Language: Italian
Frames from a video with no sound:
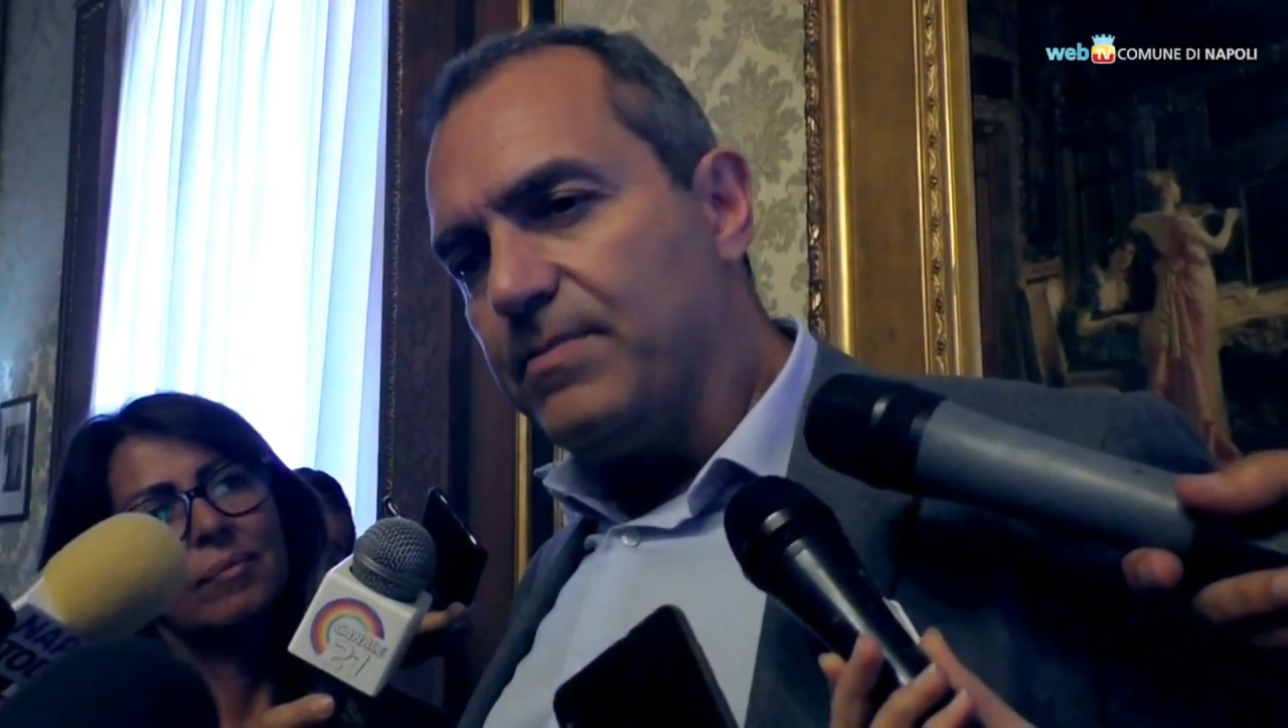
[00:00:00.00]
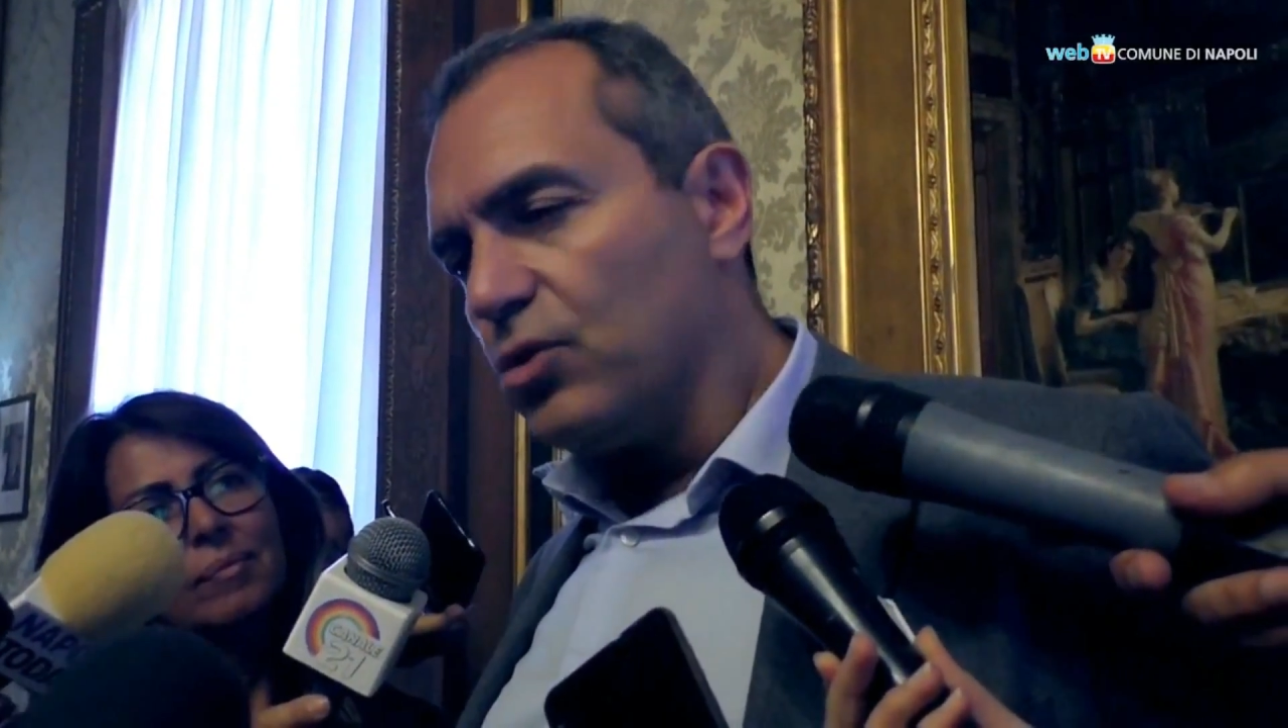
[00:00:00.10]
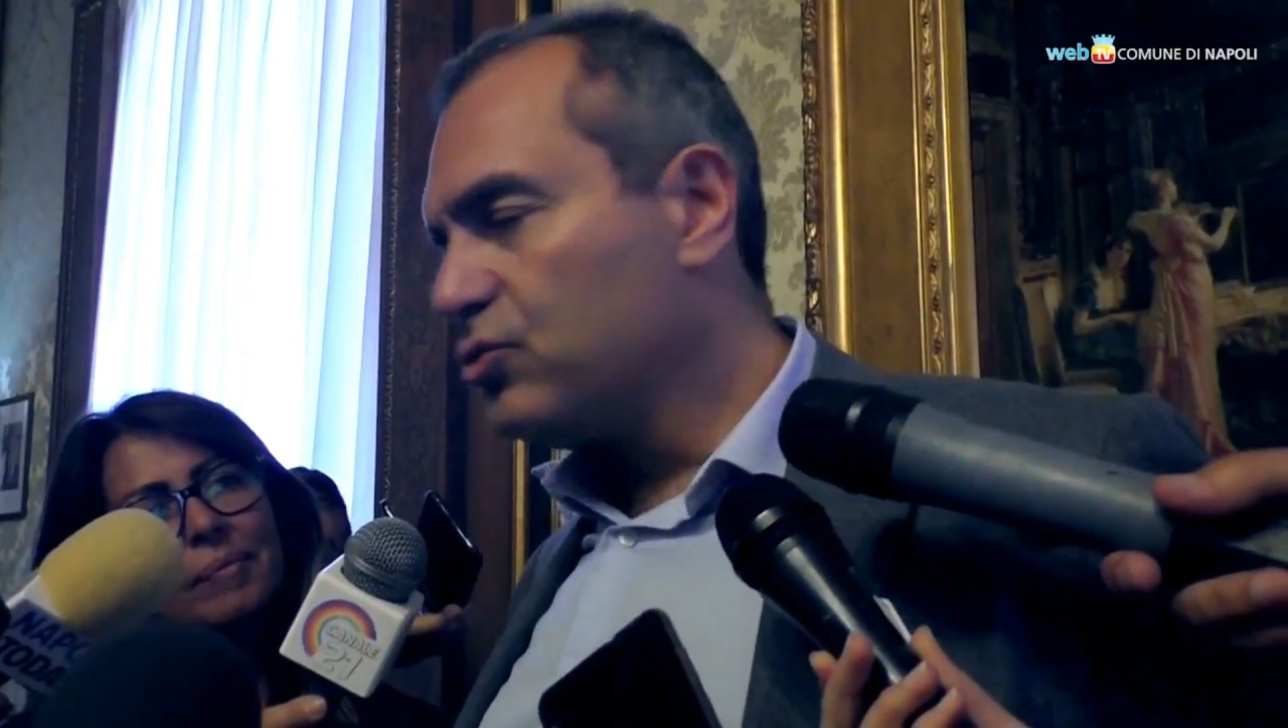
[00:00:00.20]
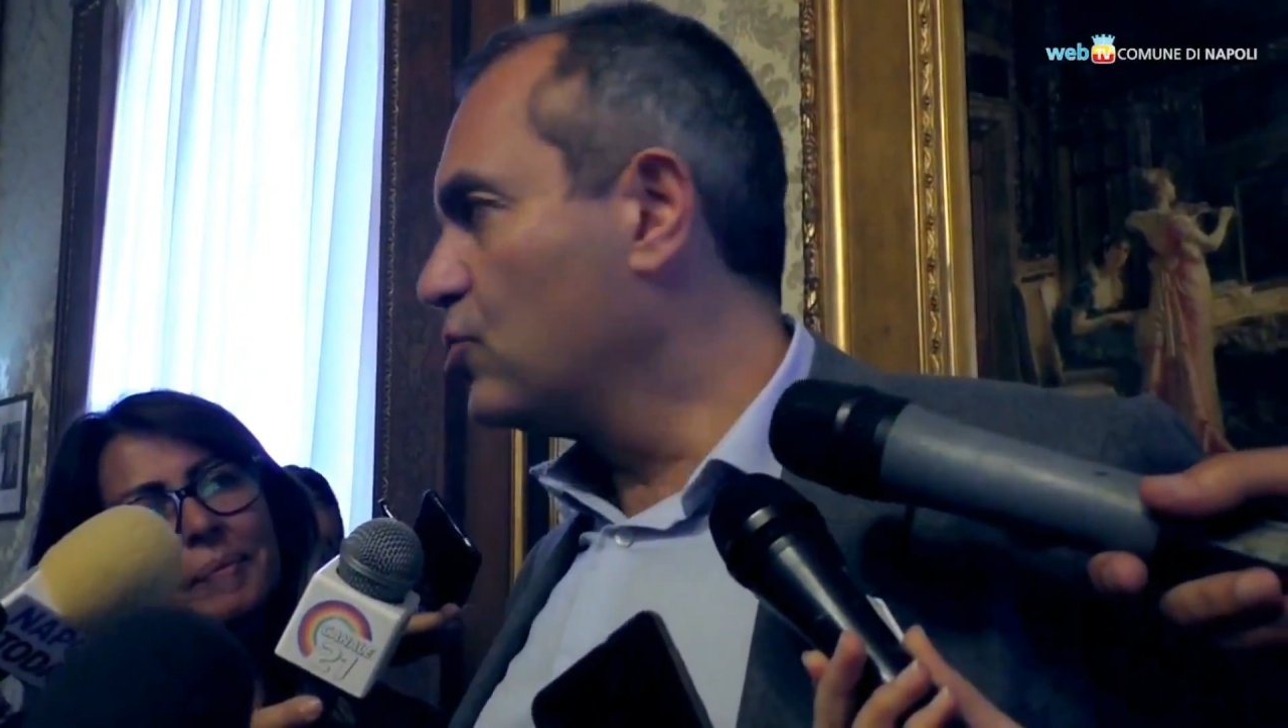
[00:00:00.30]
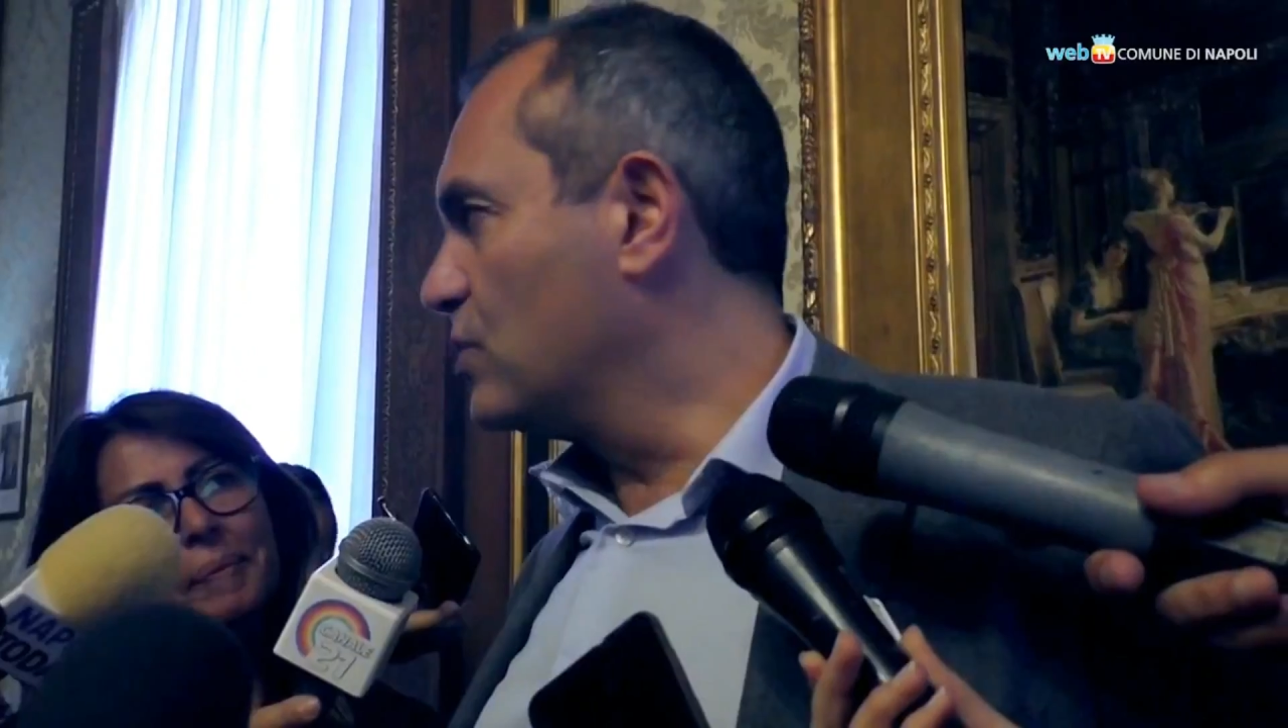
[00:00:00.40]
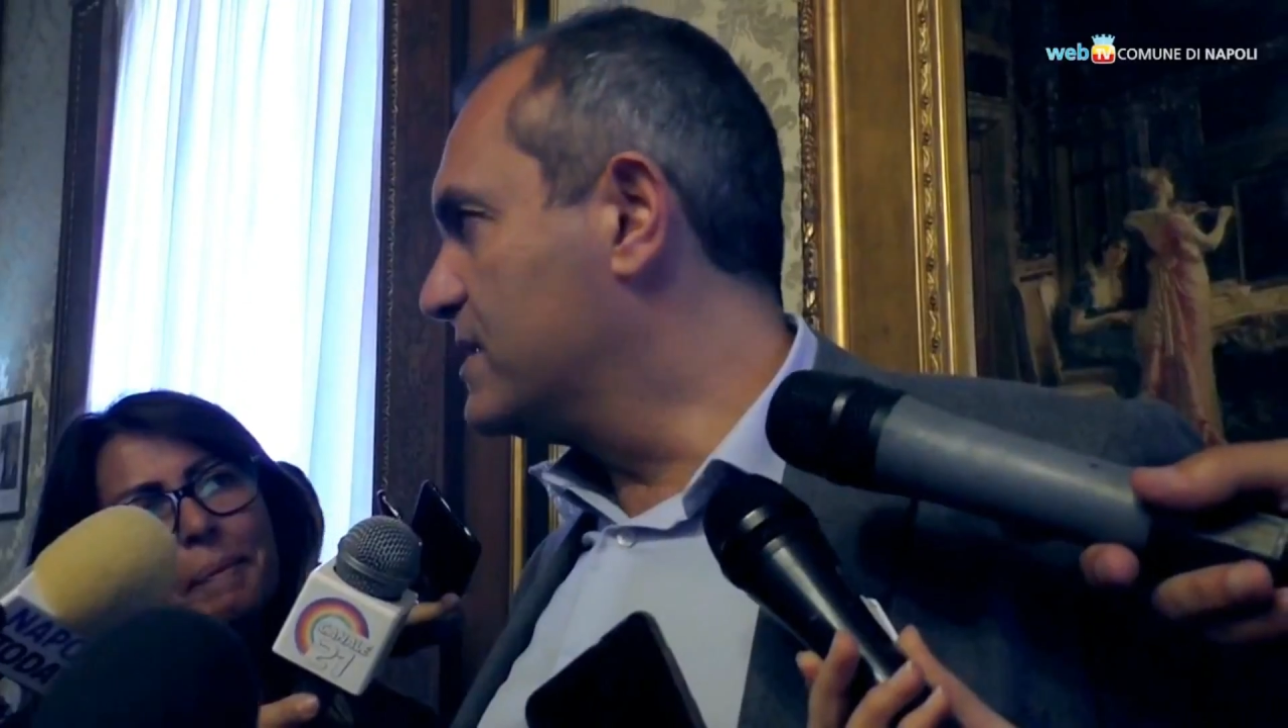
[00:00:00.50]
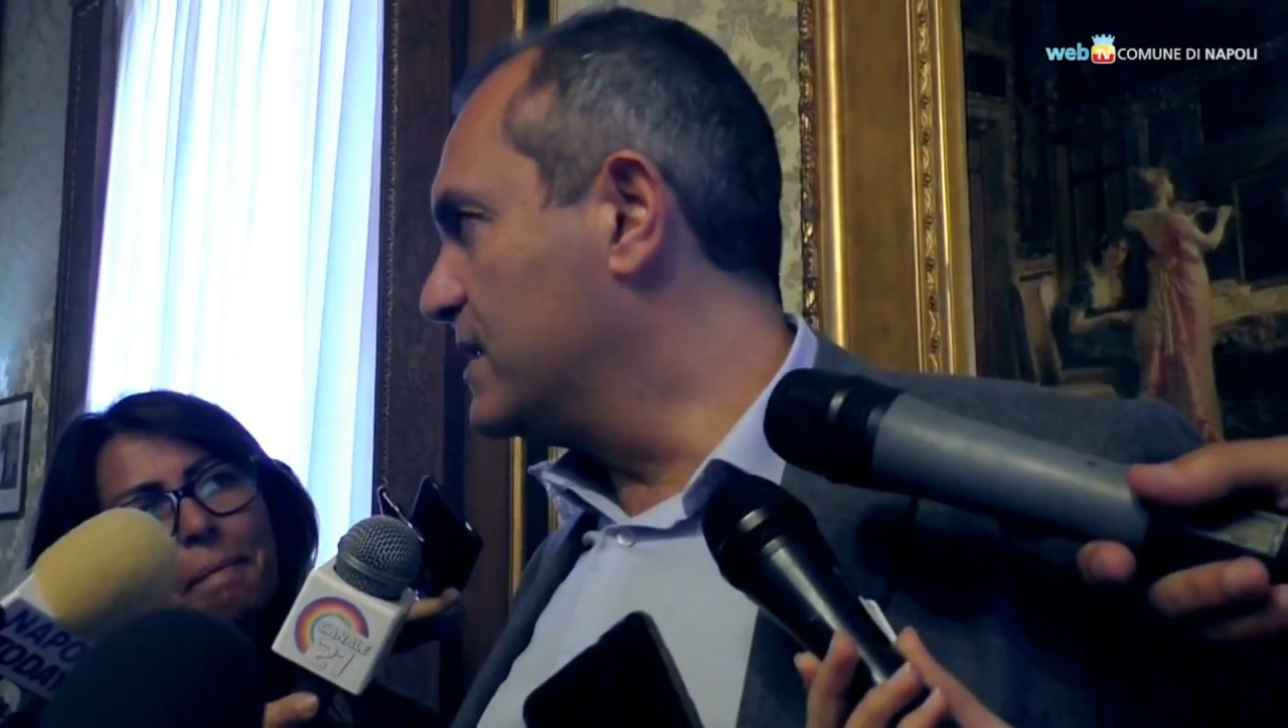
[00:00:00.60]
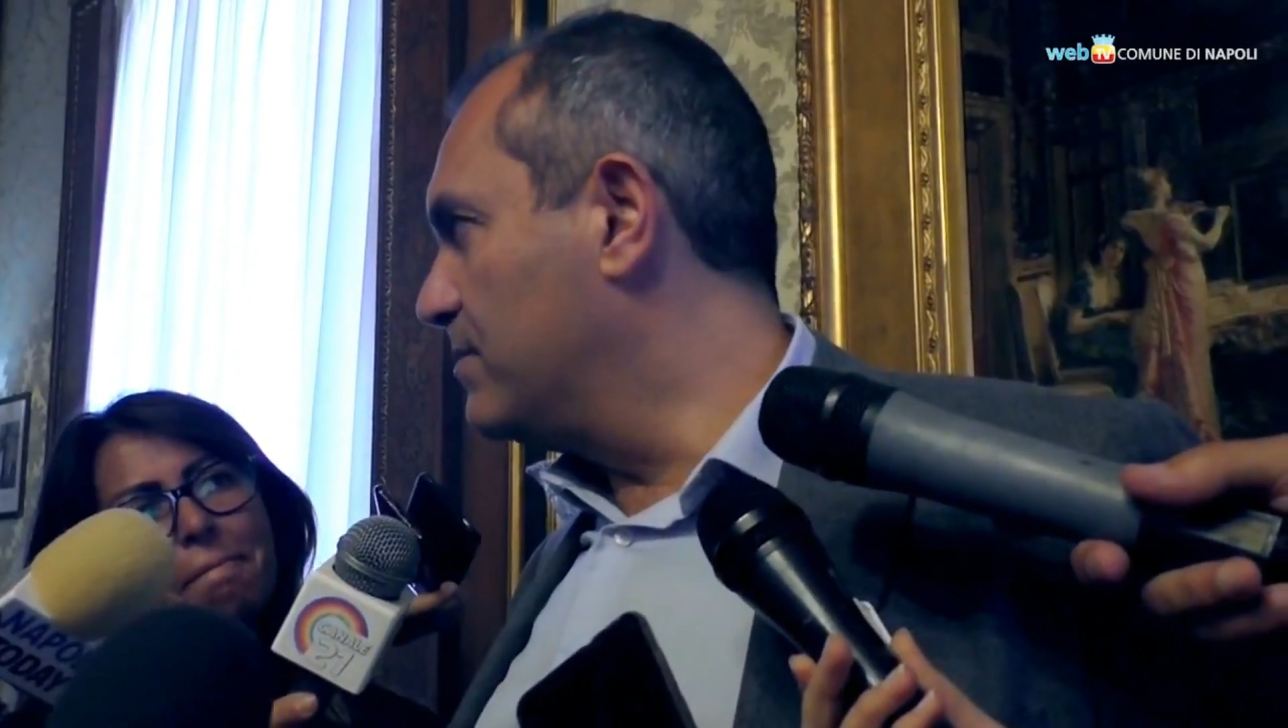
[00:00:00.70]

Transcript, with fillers: possono e si